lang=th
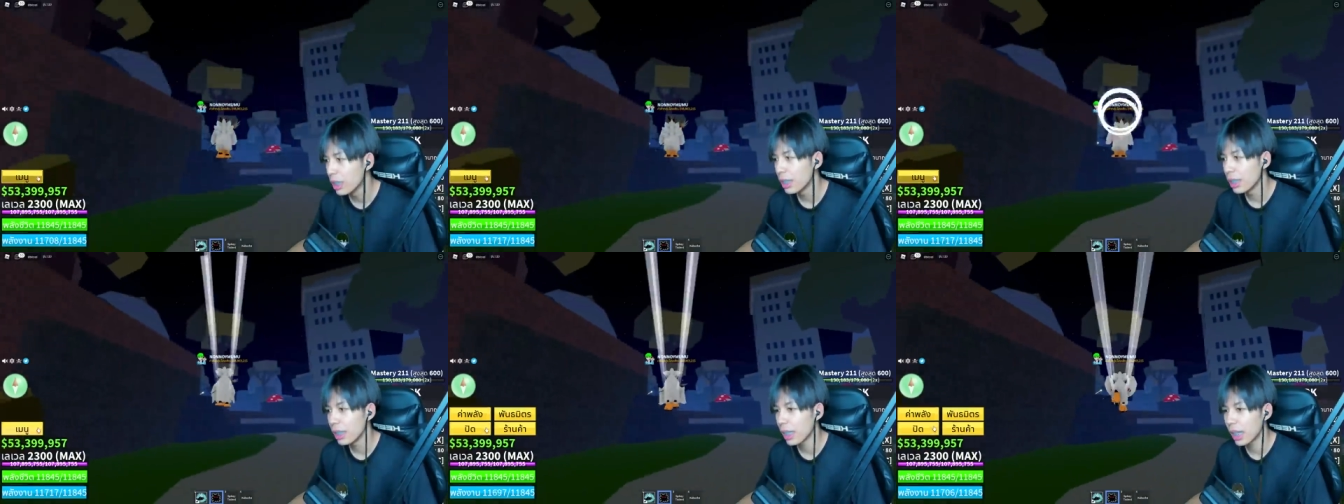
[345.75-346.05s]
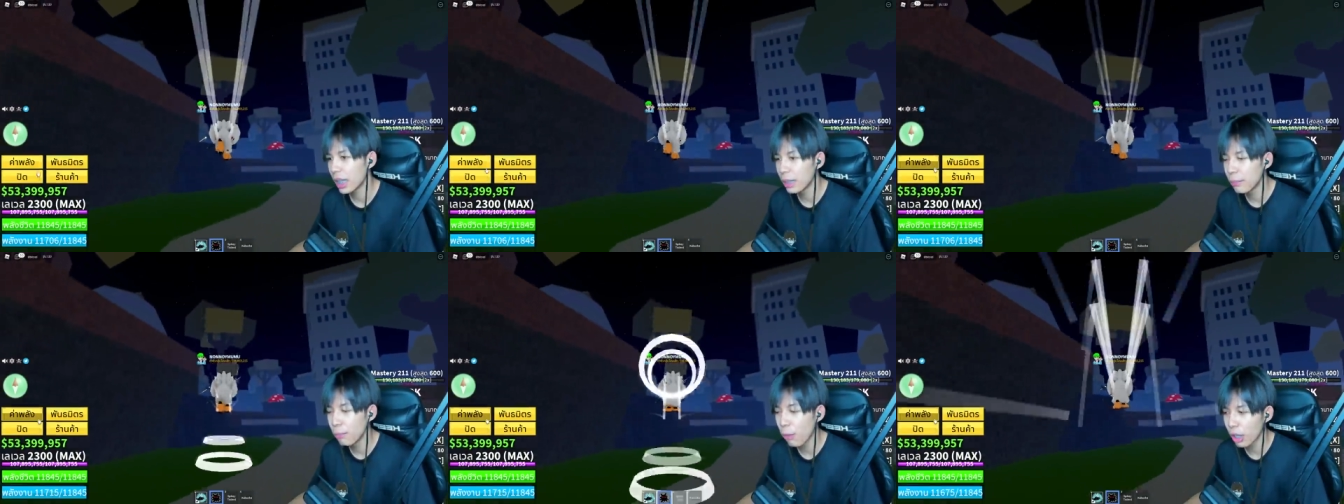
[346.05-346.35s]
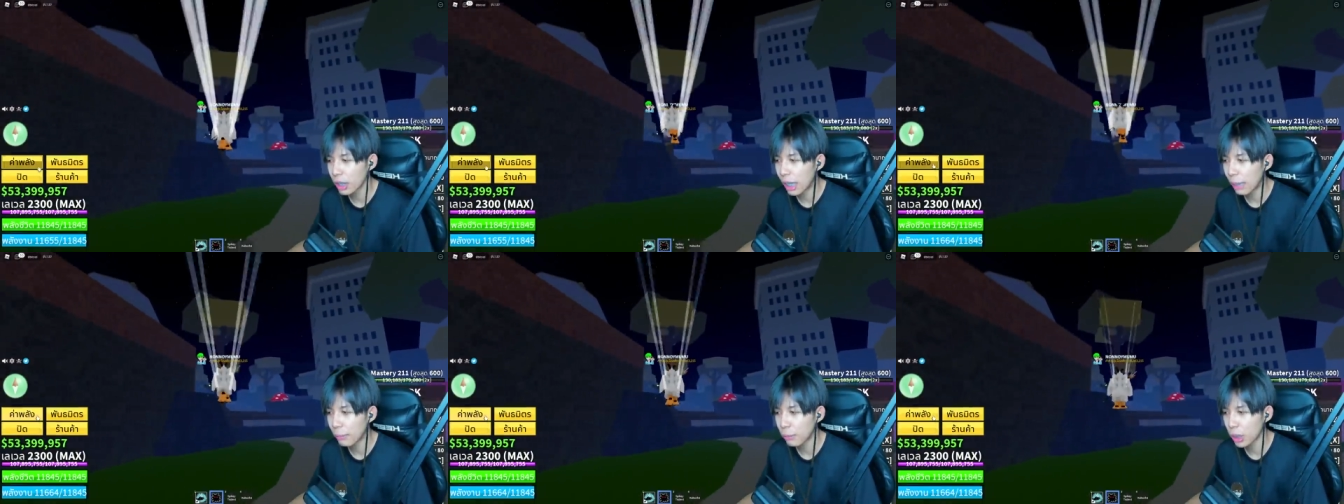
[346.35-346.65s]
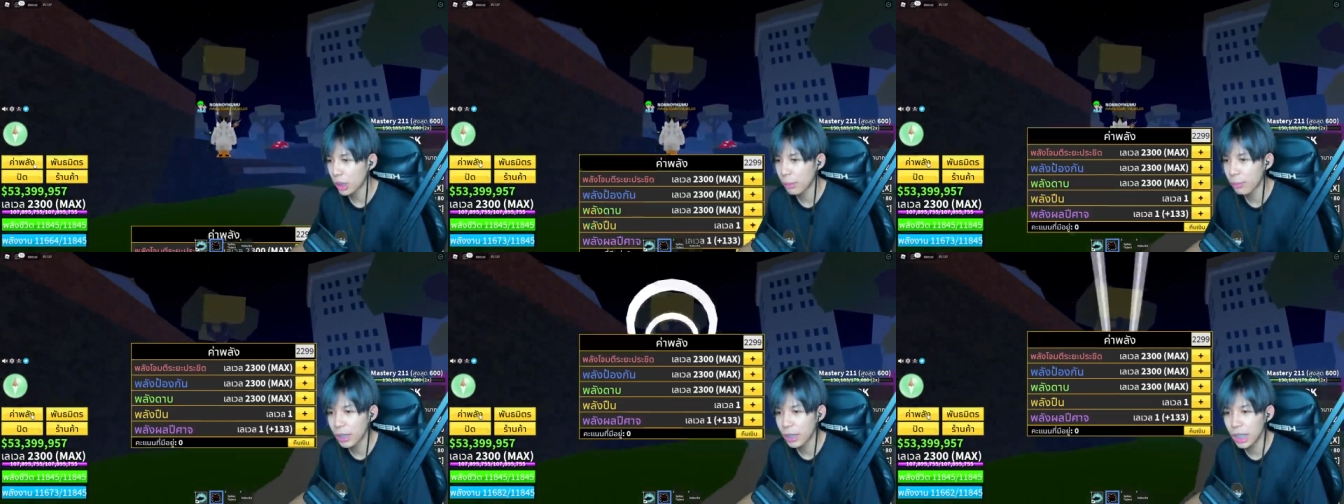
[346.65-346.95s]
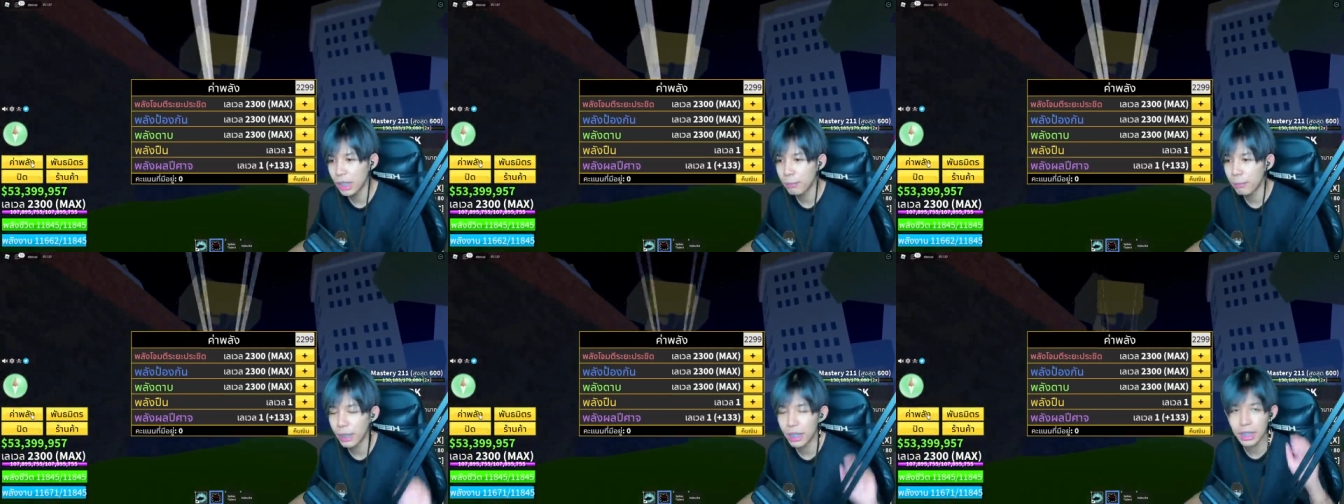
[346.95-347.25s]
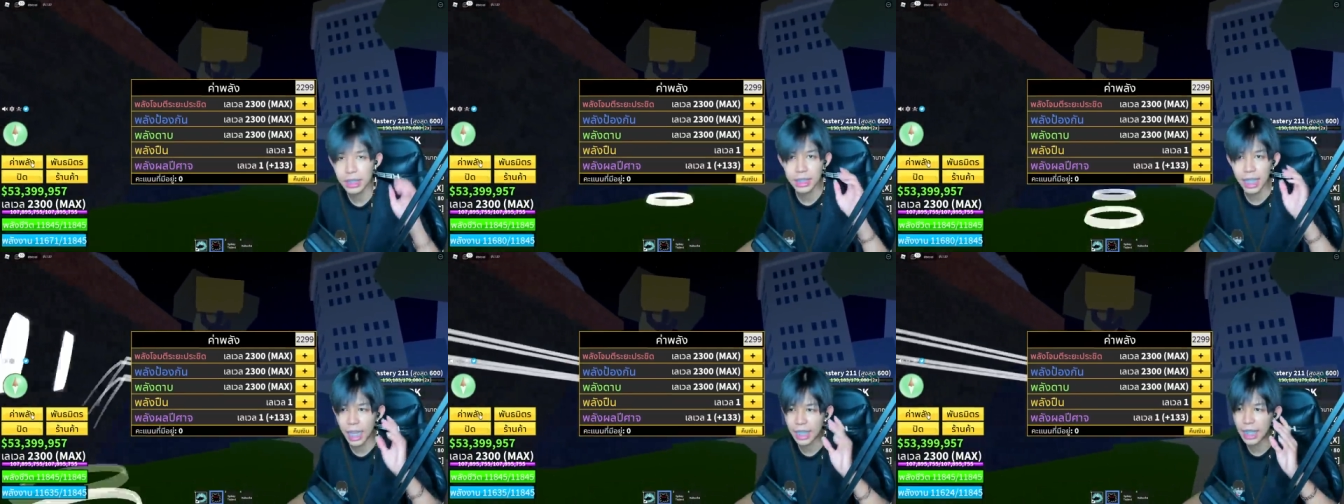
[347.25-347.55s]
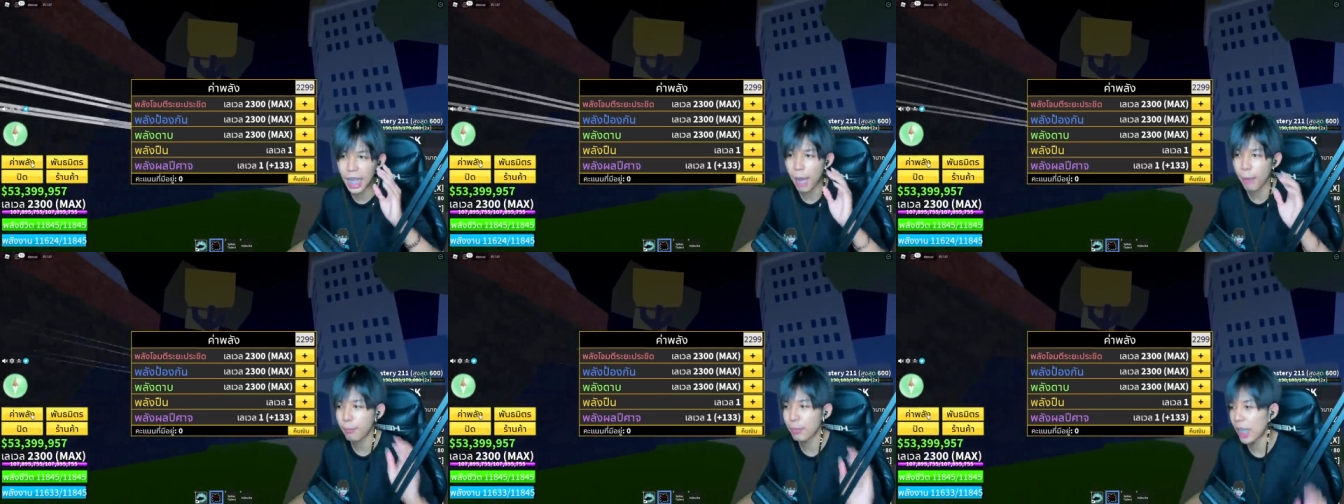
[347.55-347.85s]
และลืมบอกนะครับตอนนี้พี่เล่นเป็นสาย
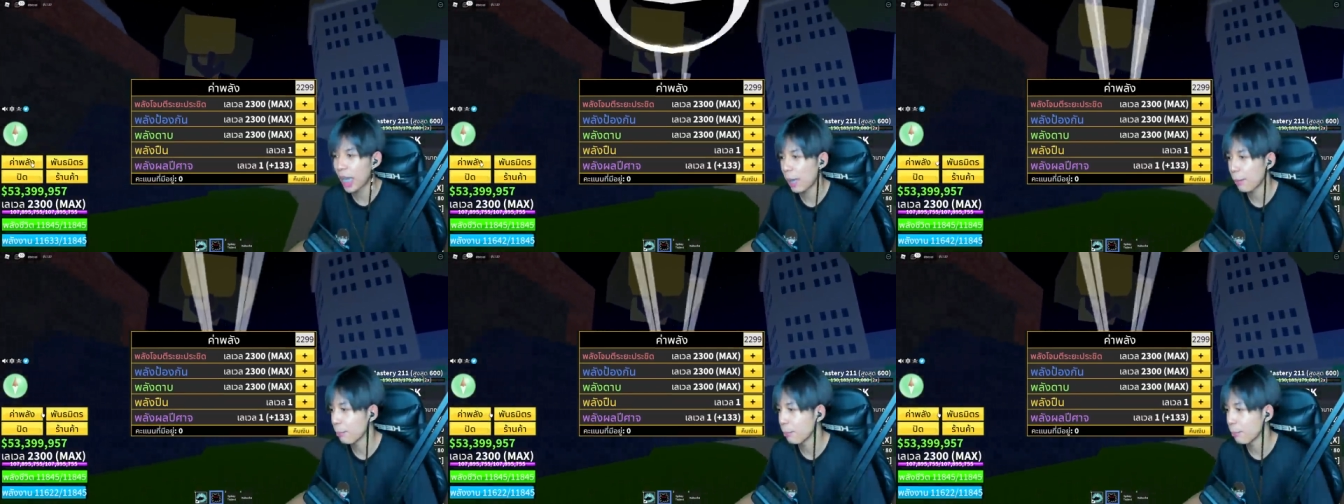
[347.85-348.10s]
ดาบนะครับ